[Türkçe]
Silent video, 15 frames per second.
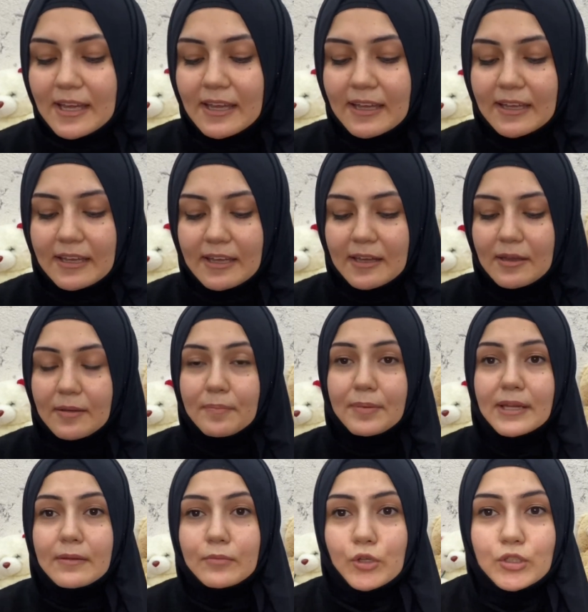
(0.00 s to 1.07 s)
Ee,
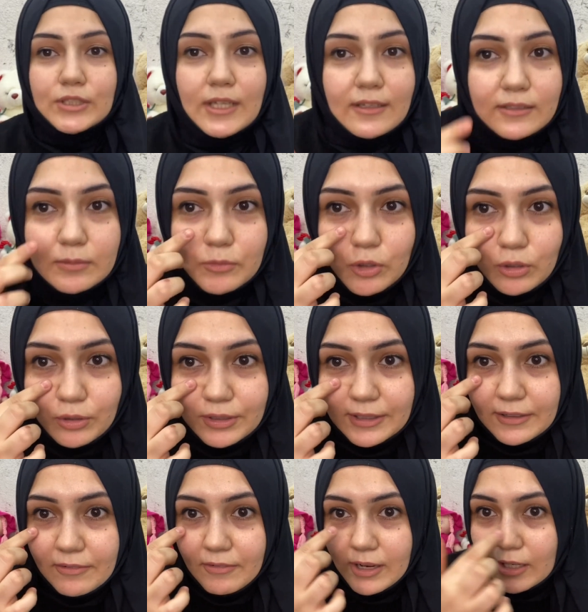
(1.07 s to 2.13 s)
benim gözaltı
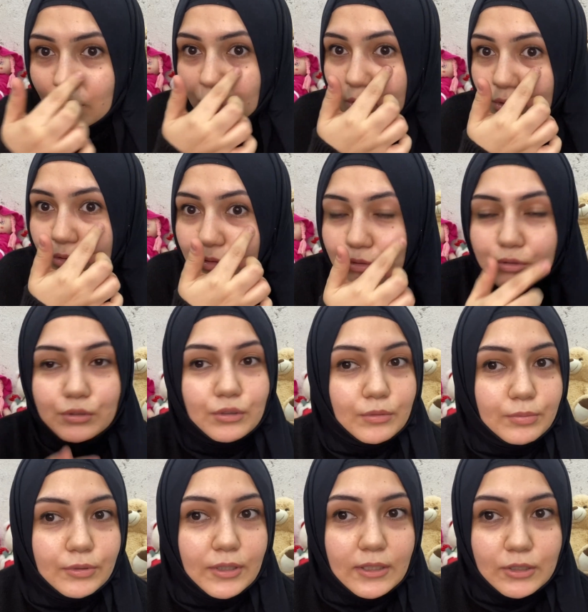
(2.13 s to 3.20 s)
morluklarım var gördüğünüz
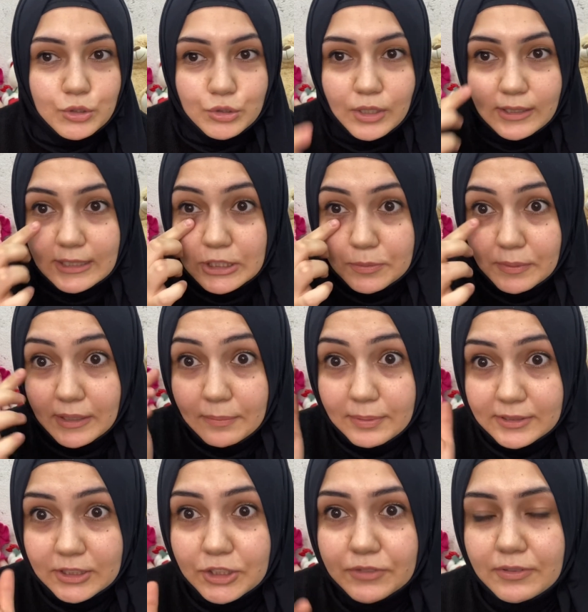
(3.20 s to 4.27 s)
gibi. Şu an hiçbir
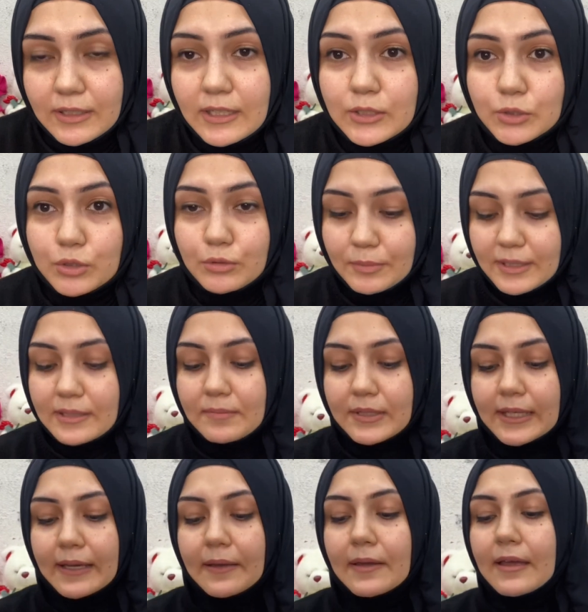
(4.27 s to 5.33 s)
kapatıcı falan sürmedim
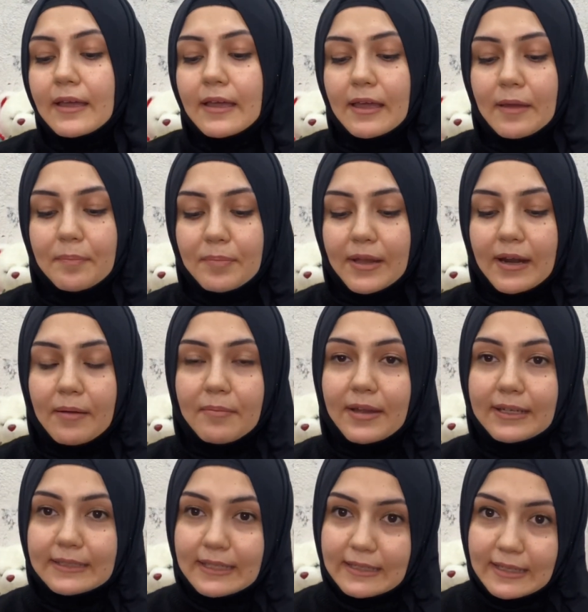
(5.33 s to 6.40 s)
ki. Hep
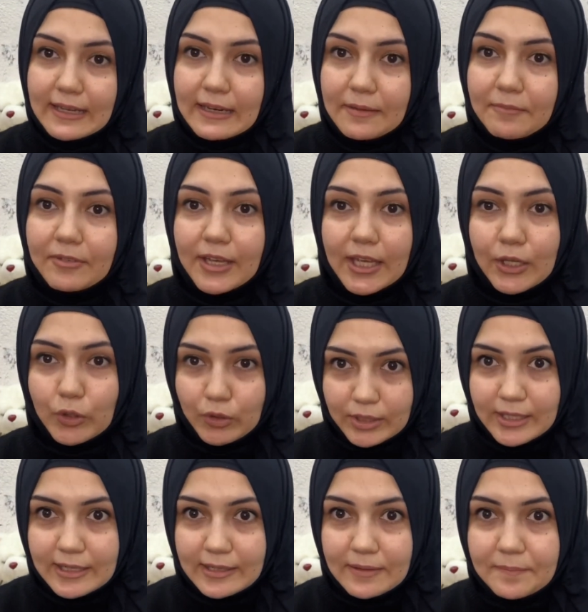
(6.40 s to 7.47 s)
beraber deneyelim ve
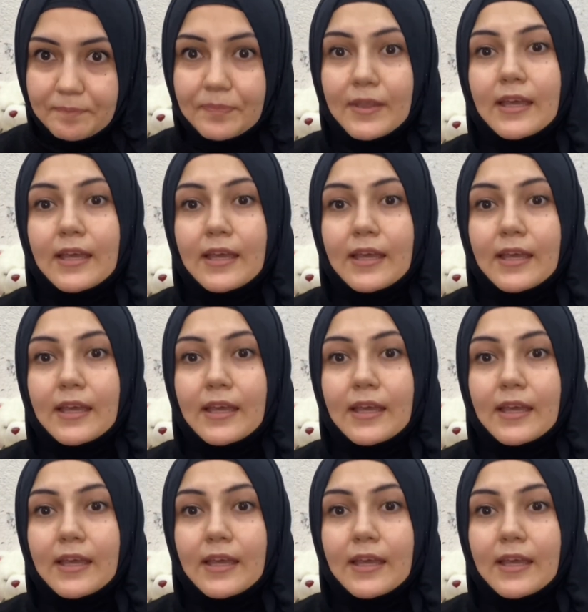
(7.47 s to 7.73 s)
görelim.